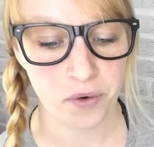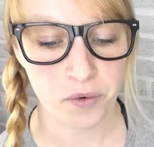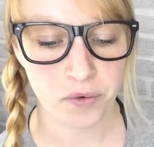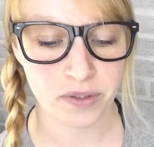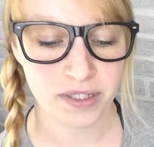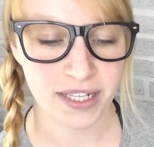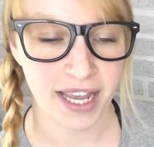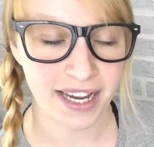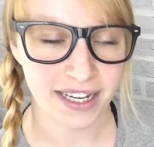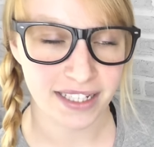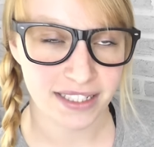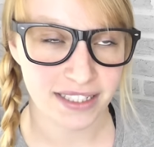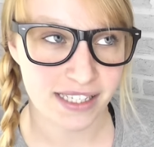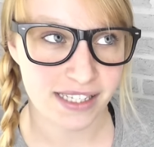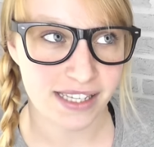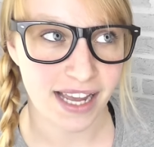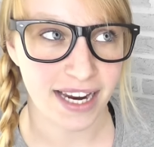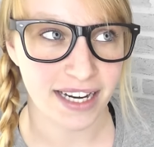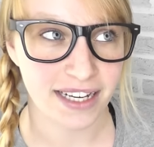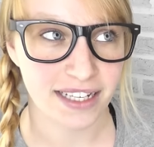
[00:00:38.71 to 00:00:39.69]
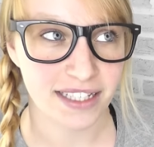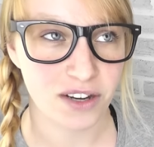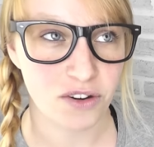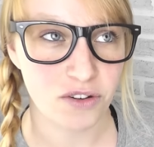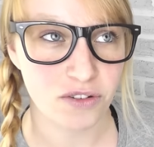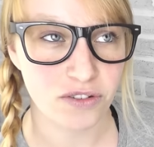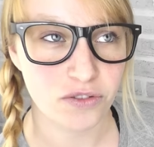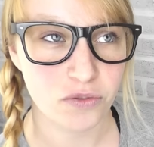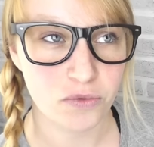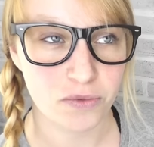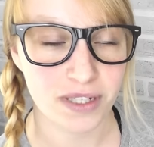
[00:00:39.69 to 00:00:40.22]
Und hängen ist eigentlich
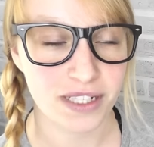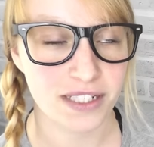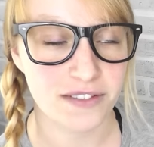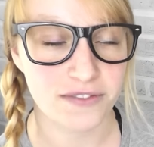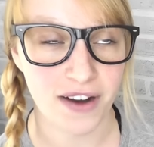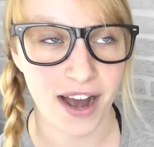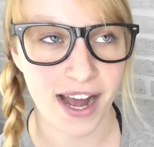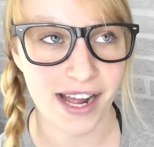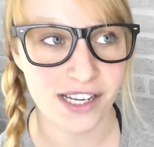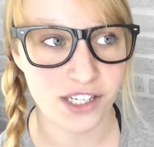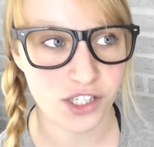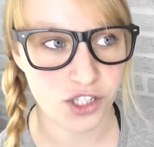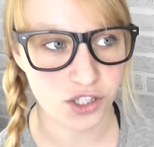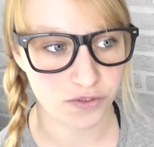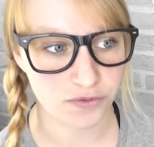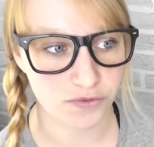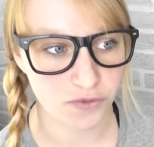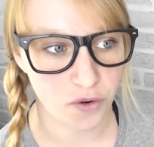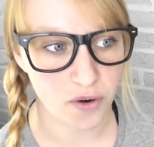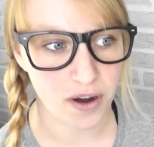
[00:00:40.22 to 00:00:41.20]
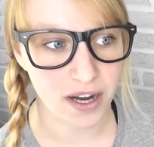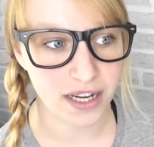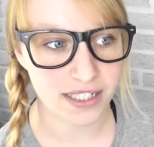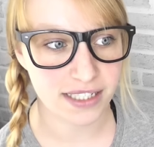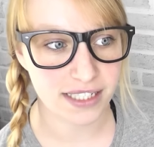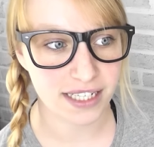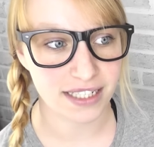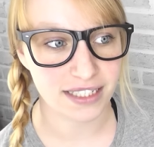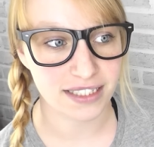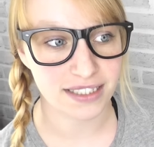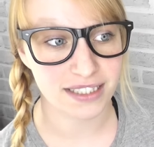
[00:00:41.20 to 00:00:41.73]
auch so das falsche Wort,
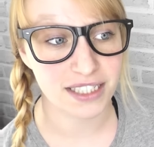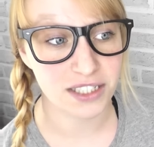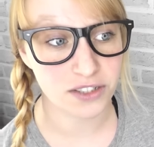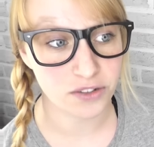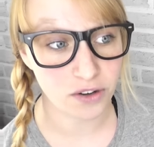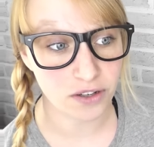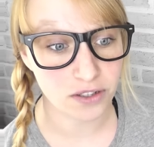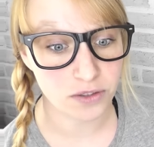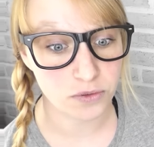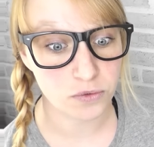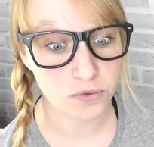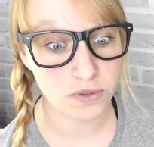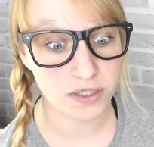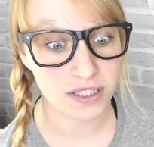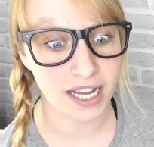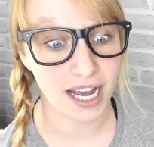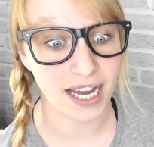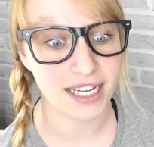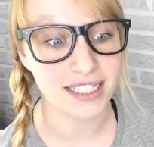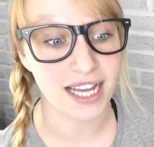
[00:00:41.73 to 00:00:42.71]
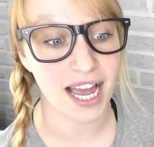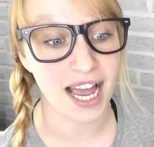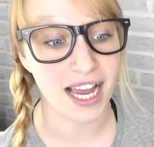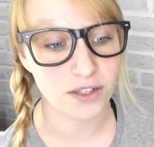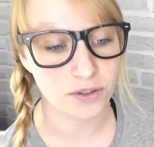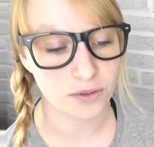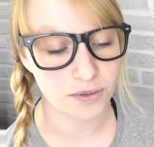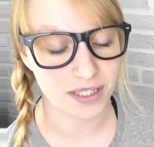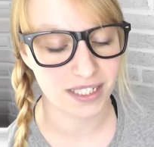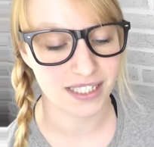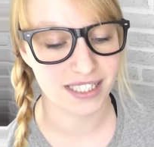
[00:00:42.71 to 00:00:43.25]
denn die Knochenuhren hat
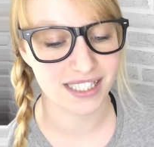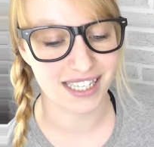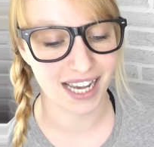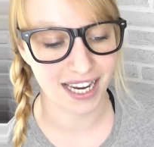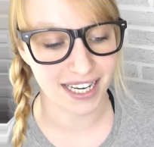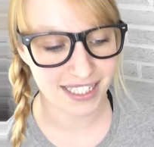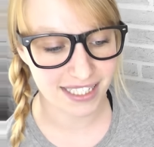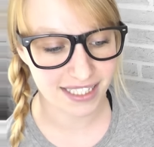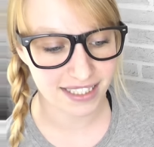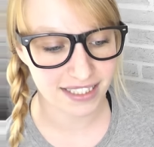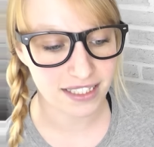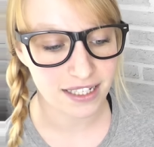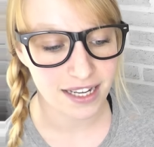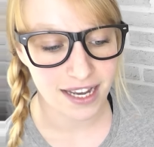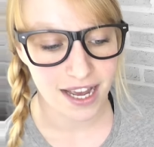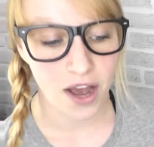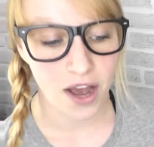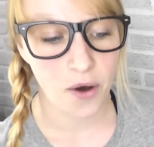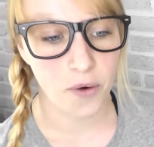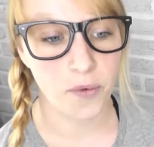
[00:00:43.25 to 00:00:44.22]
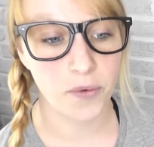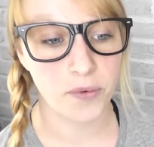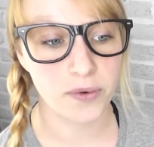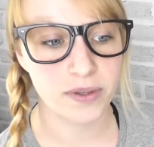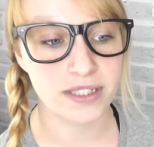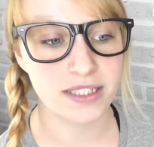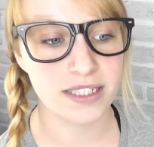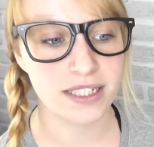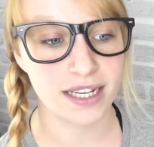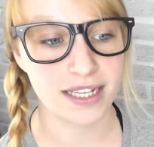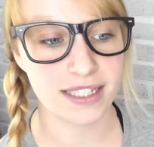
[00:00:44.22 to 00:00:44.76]
800 Seiten
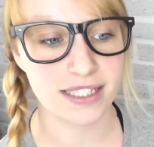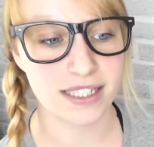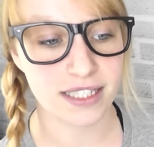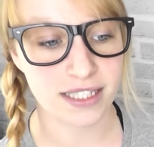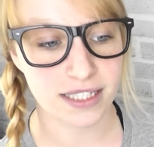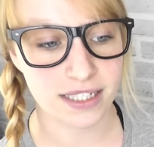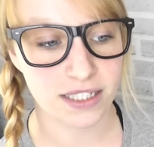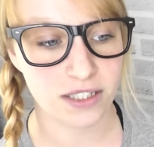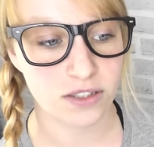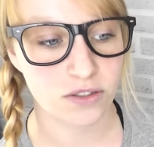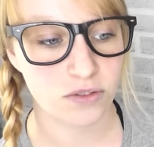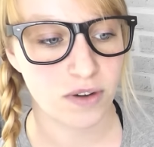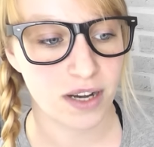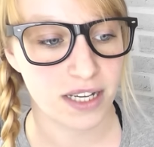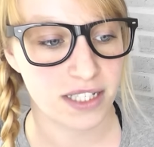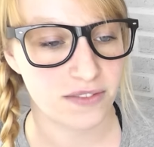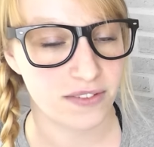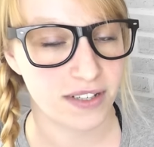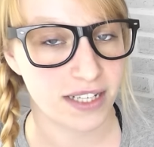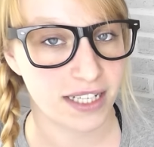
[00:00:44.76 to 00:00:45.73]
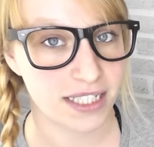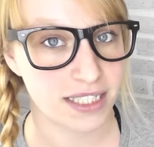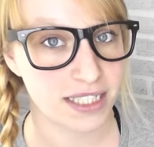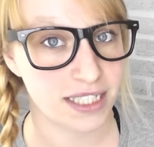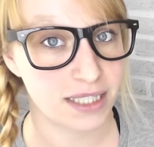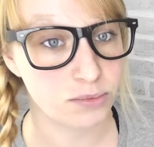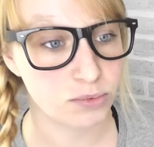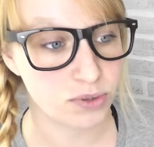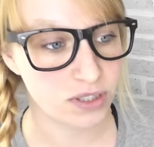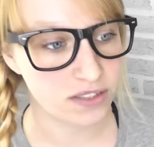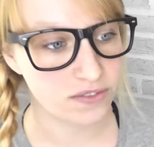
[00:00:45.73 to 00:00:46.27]
und es ist nicht so, als wäre ich
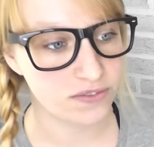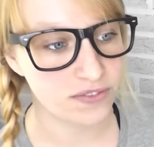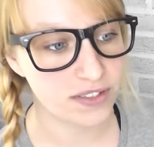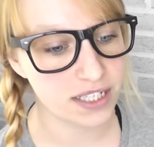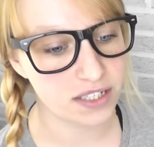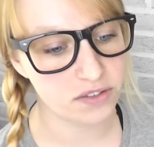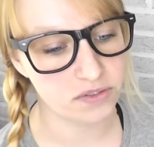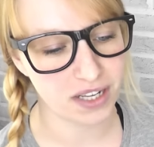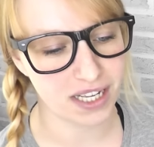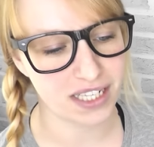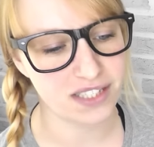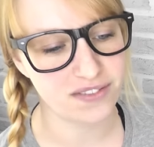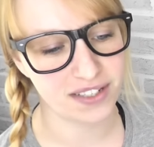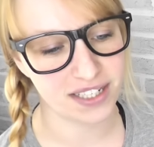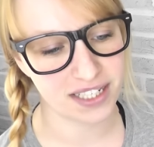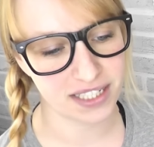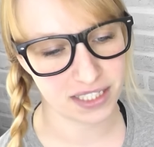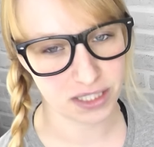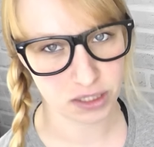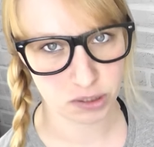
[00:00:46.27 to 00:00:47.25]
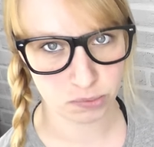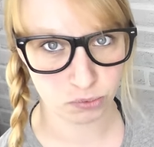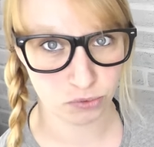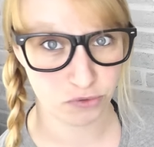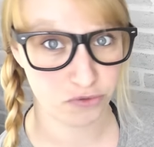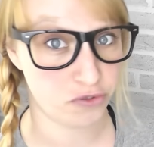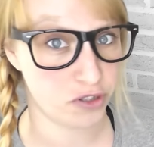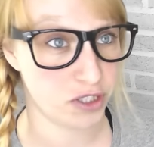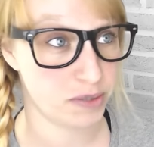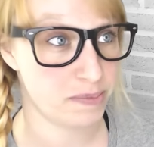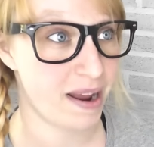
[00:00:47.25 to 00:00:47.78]
nicht motiviert oder als wäre dieses Buch
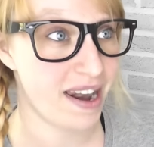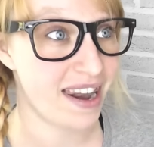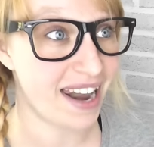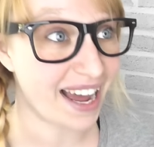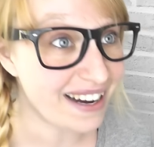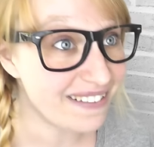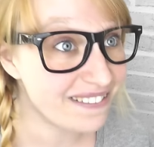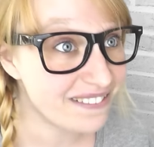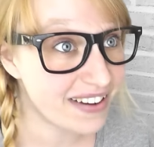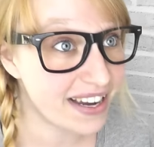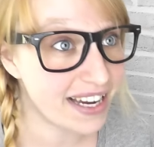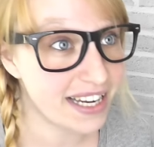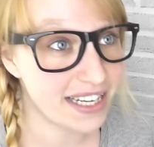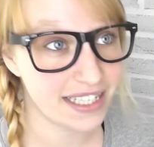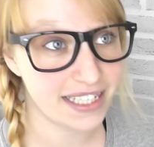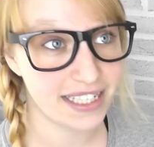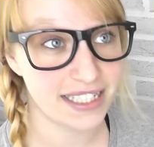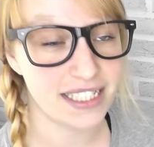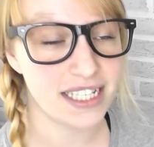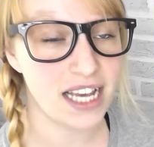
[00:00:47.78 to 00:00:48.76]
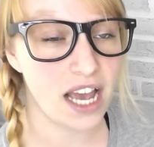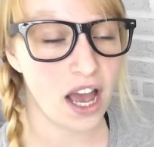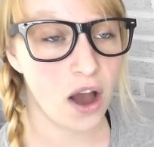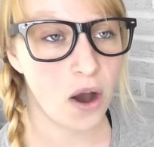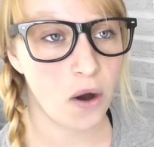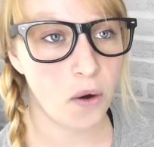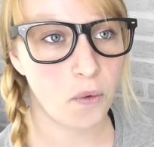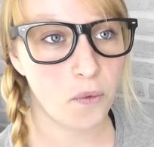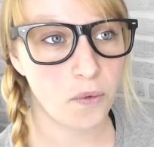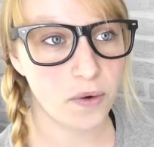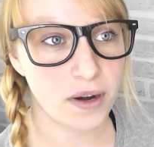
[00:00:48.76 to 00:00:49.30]
furchtbar langweilig
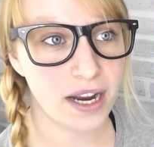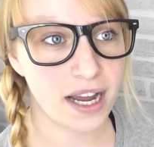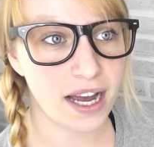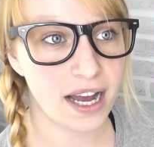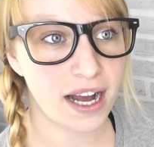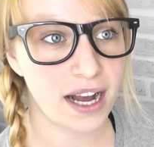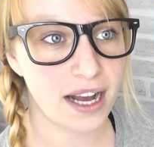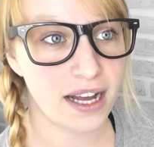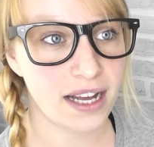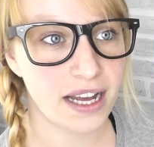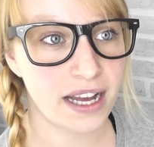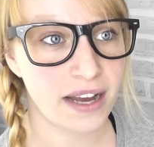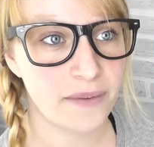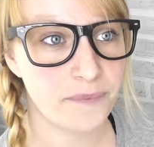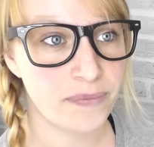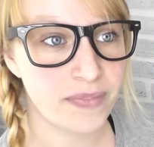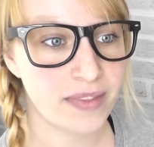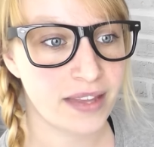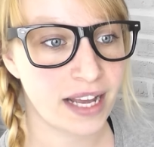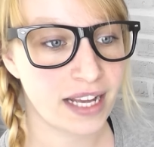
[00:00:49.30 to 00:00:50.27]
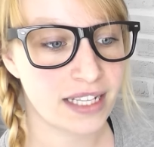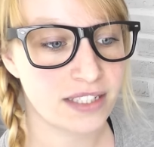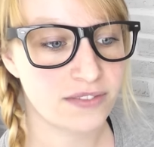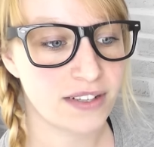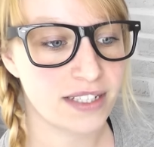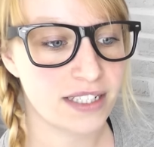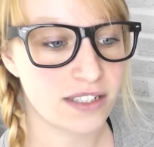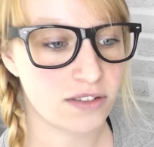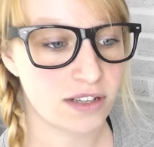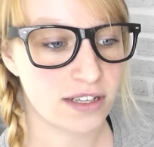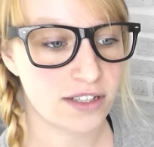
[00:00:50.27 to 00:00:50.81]
oder ähm, als
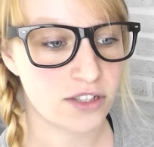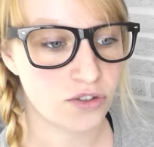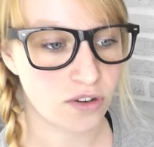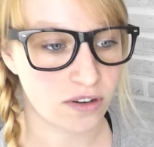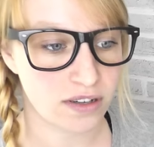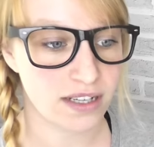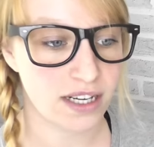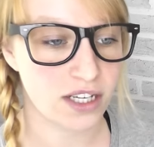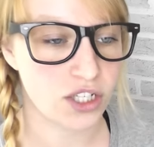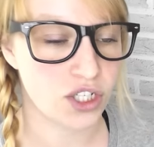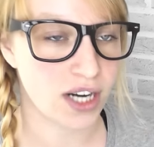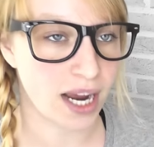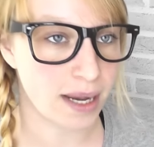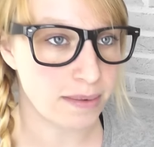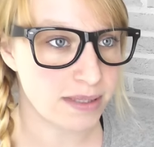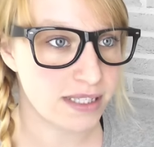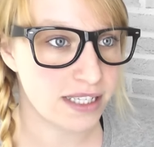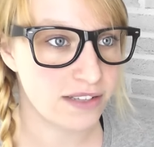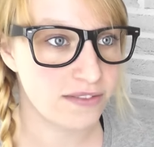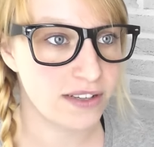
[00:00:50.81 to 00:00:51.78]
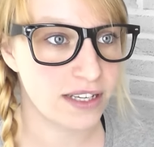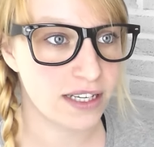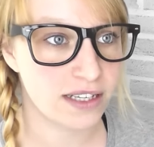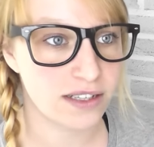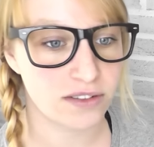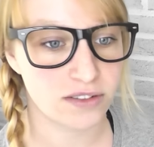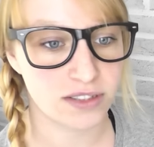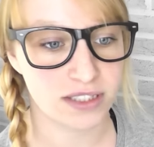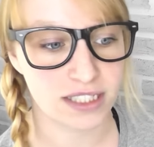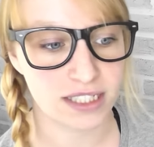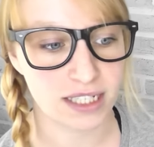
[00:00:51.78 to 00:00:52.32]
wenn es so ein Stock nach Schreibstil wäre
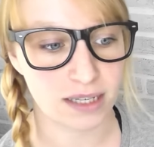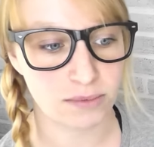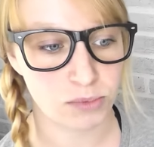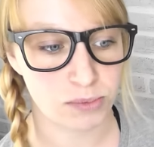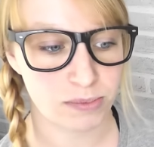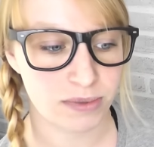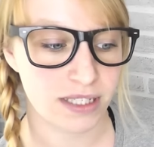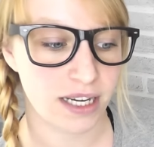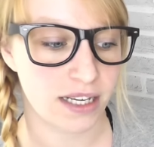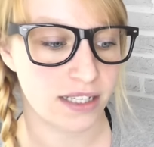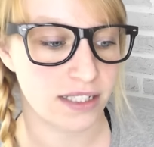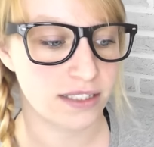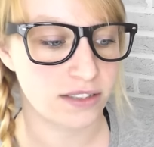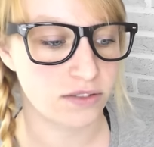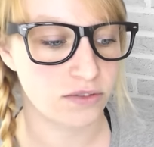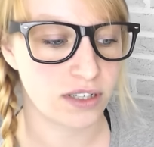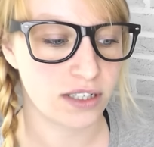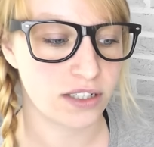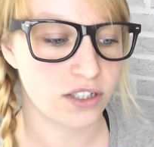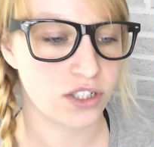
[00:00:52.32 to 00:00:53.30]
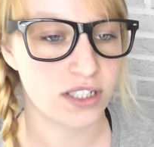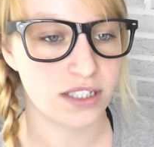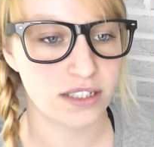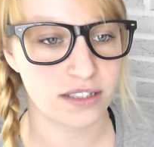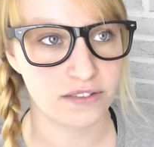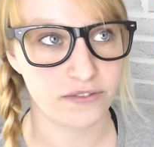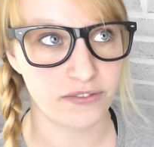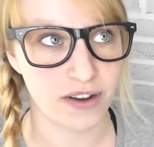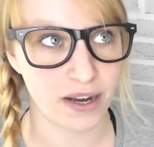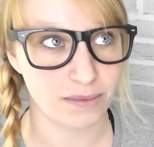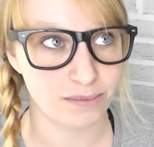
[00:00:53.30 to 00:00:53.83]
und ich momentan in so einer Geschichte
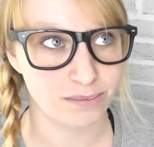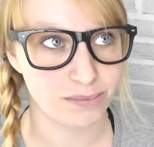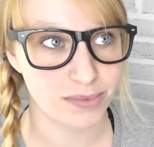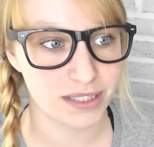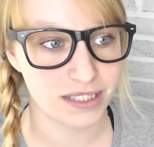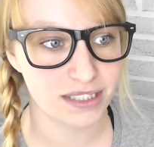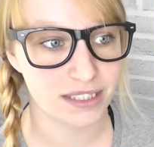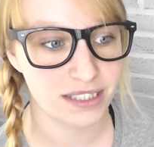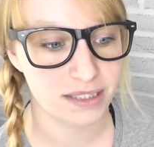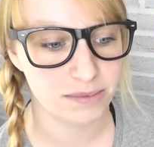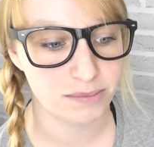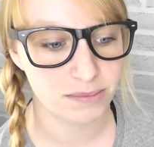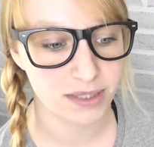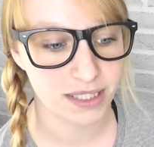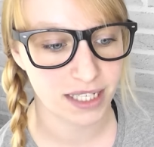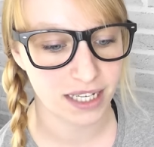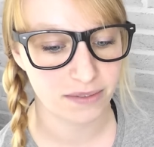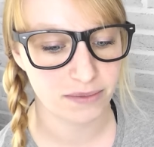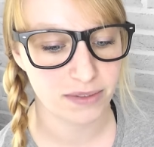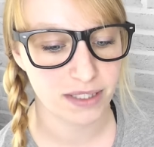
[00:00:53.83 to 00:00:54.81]
gefangen bin, die, mich,